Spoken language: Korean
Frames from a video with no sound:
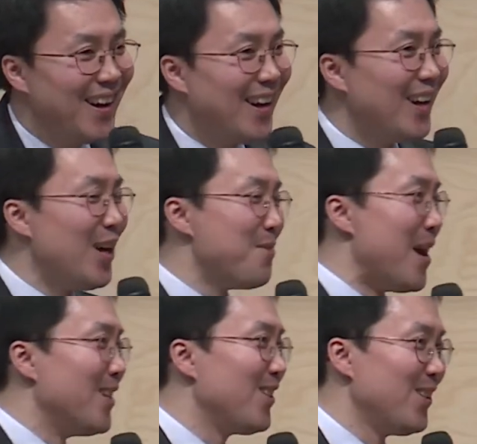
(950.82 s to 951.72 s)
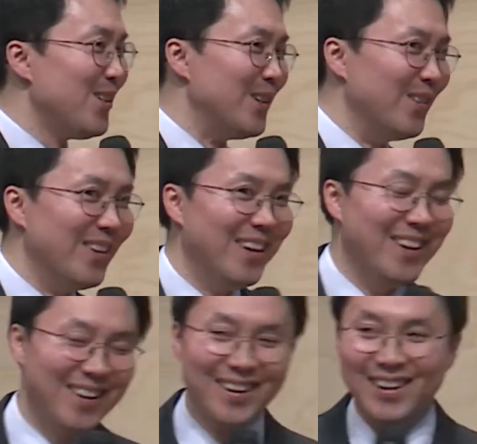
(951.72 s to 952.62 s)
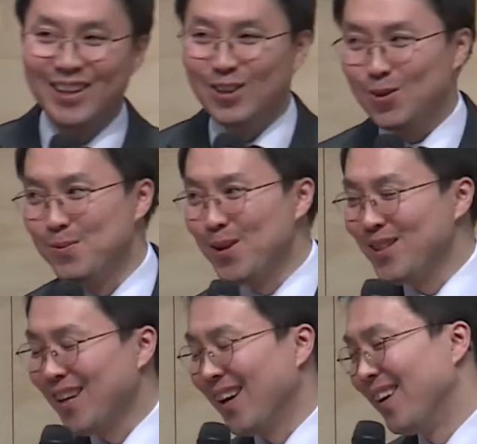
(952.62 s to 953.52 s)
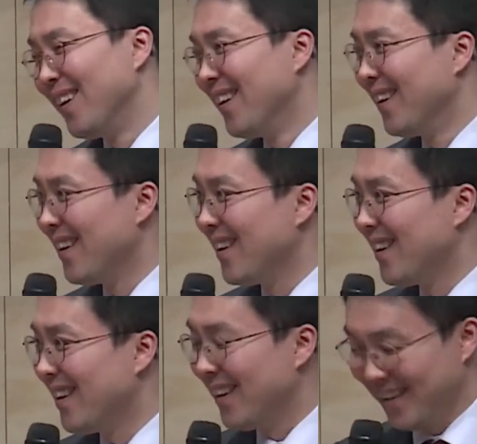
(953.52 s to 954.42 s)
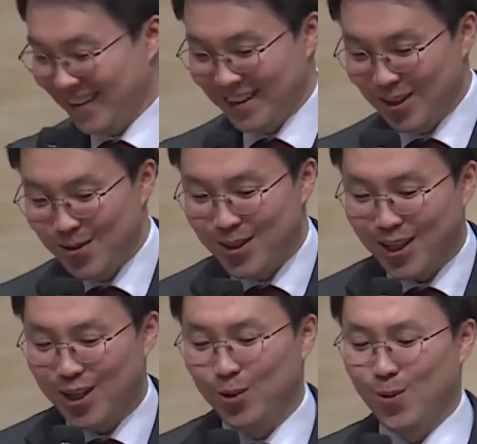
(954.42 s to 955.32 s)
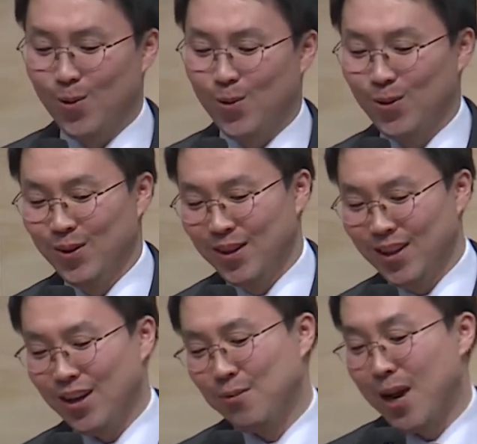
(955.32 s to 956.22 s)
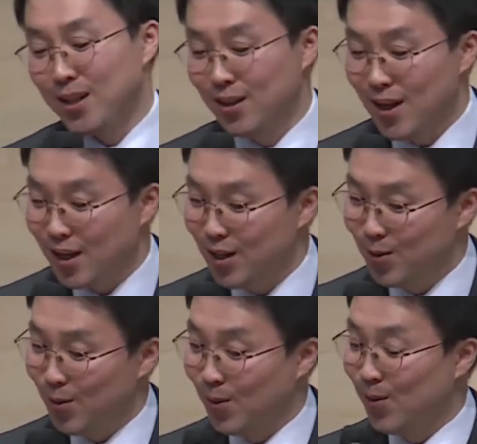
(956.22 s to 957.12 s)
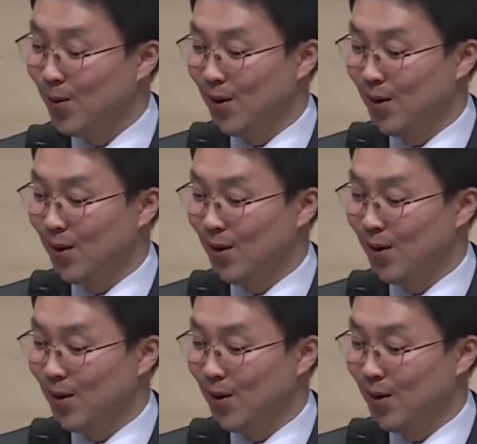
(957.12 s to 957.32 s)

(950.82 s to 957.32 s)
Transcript: 네, 말씀. 두 번째, 두 번째 기도. 네, 말씀과 기도.